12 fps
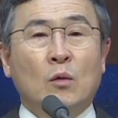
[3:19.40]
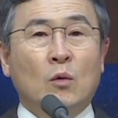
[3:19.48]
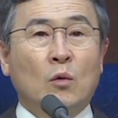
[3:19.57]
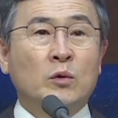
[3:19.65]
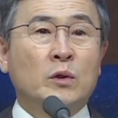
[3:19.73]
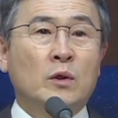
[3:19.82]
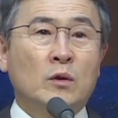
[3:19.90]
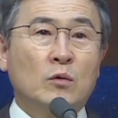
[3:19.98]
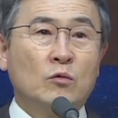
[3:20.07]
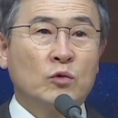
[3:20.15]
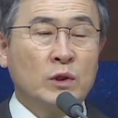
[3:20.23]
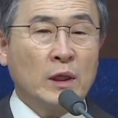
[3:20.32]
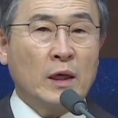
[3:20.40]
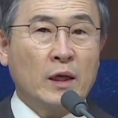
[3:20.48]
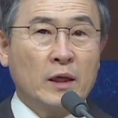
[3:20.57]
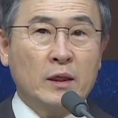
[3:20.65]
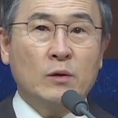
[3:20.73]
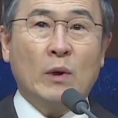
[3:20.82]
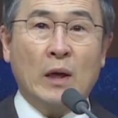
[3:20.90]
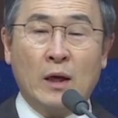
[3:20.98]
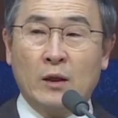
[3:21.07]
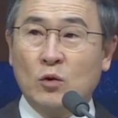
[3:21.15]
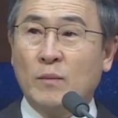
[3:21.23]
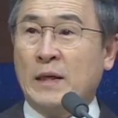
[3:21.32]
오늘 우리나라의 이
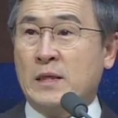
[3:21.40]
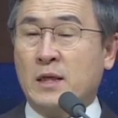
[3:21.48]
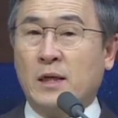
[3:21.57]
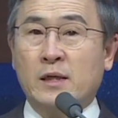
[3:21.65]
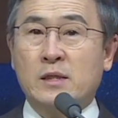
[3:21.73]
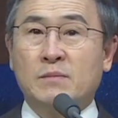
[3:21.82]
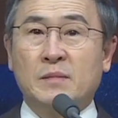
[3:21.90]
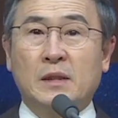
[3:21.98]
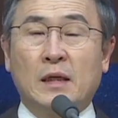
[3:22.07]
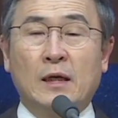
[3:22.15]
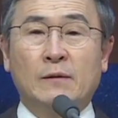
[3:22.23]
환란도 마찬가지입니다.